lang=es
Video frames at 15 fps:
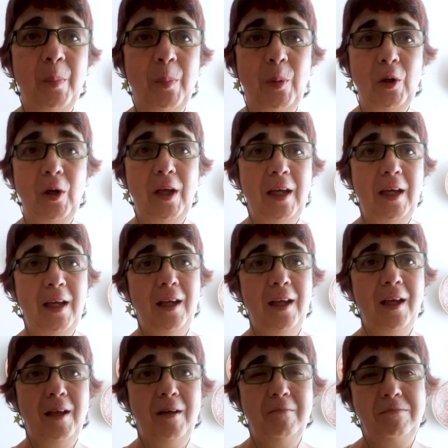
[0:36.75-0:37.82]

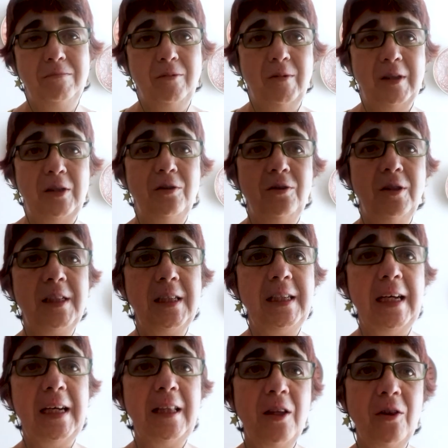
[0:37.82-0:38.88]
porque cuando yo
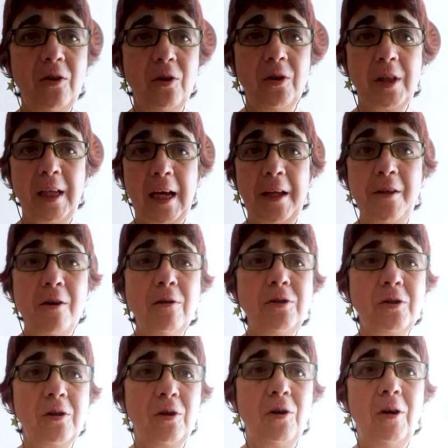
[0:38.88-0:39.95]
tenía 10 o 12 años,